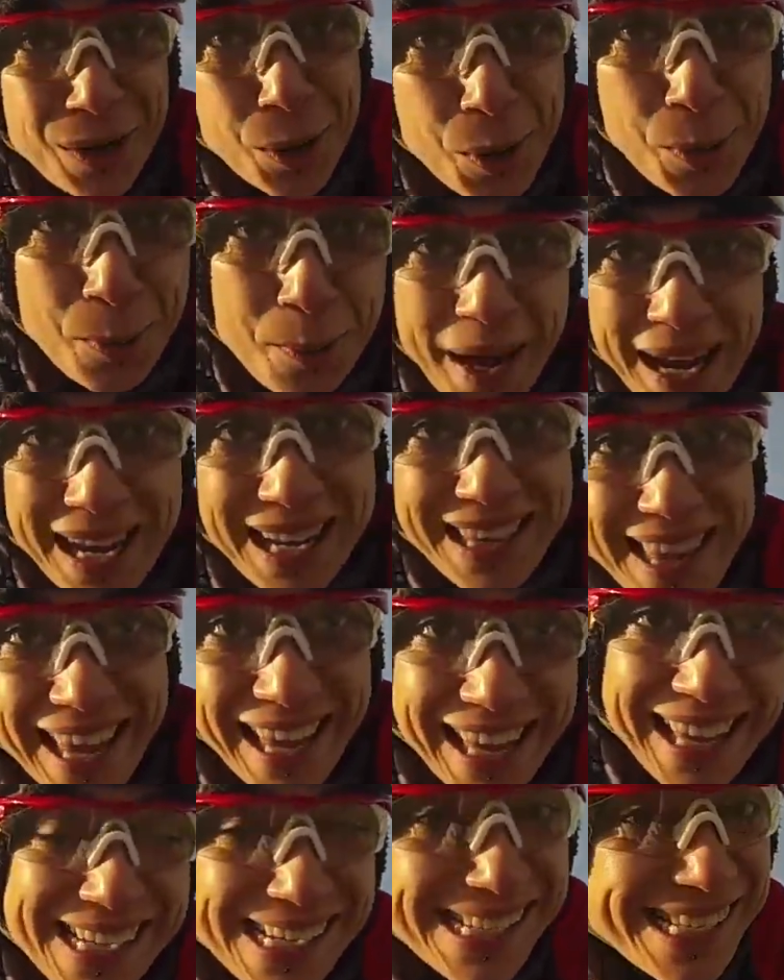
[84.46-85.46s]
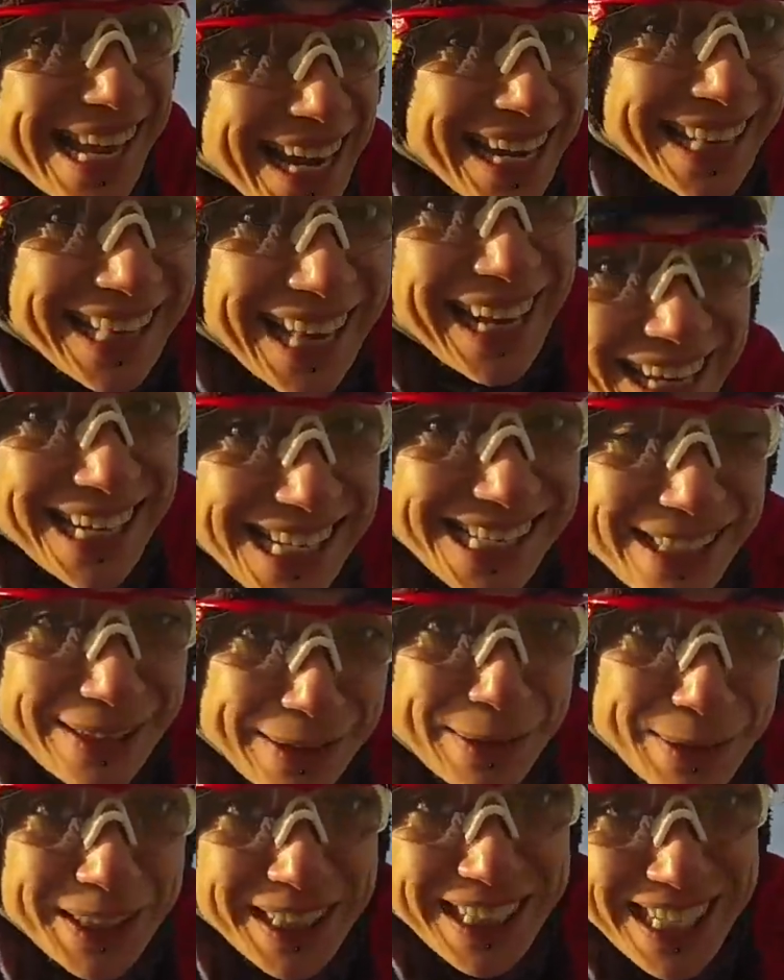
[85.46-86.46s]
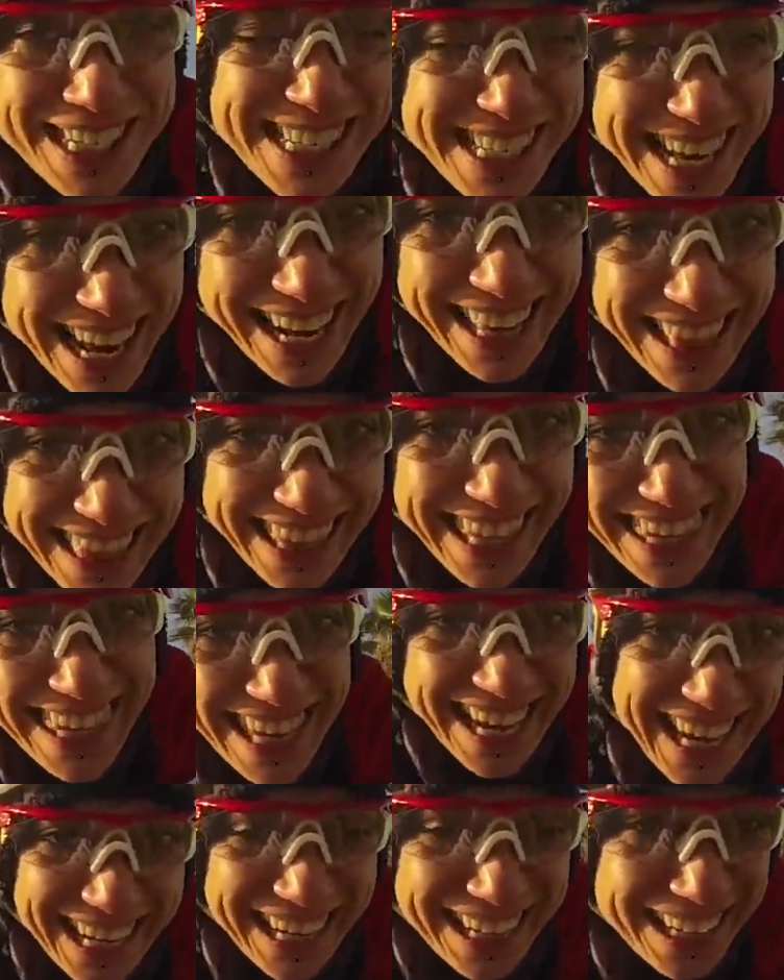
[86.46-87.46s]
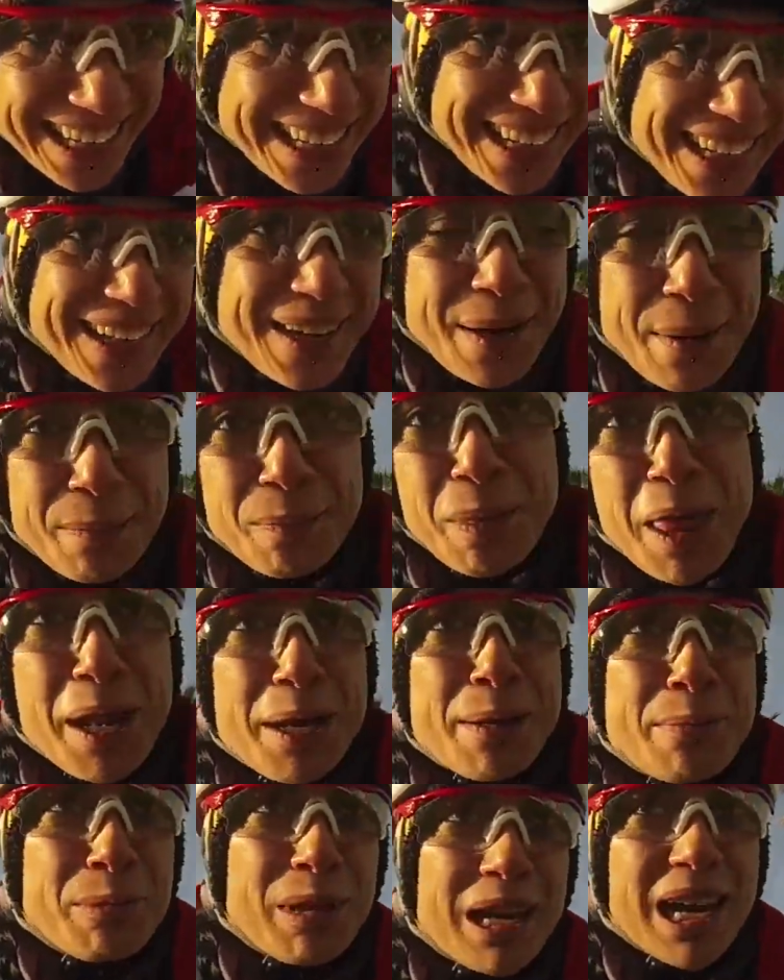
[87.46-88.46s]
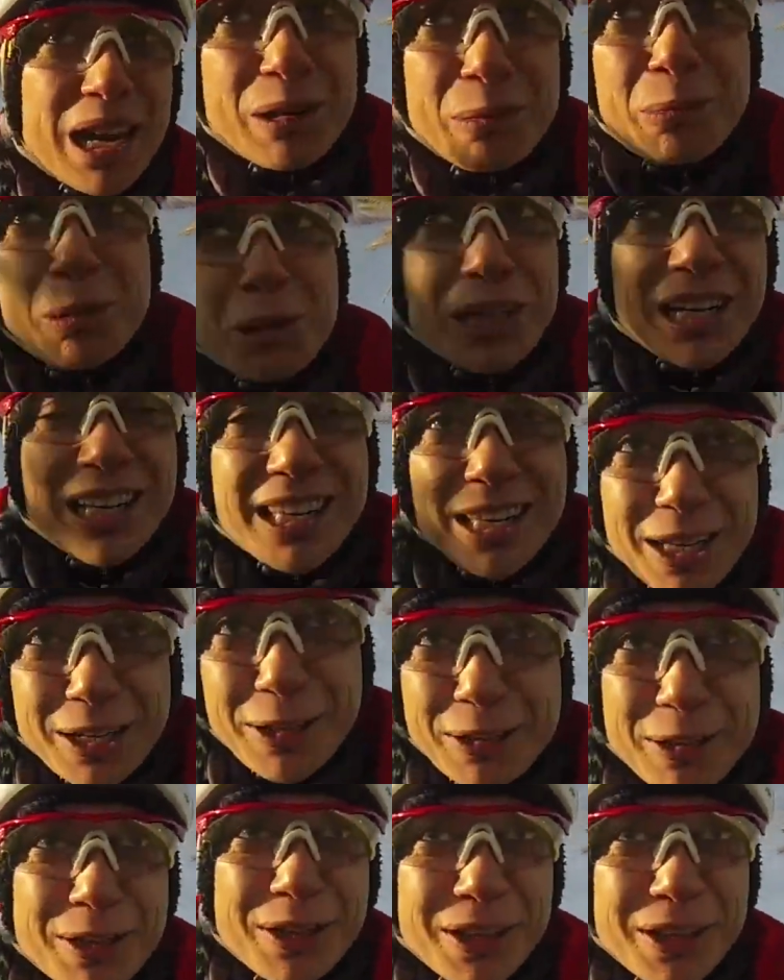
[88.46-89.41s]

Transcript: un mail de Saleta Castro. ¡Saletilla! Madre mía, cómo te quiero.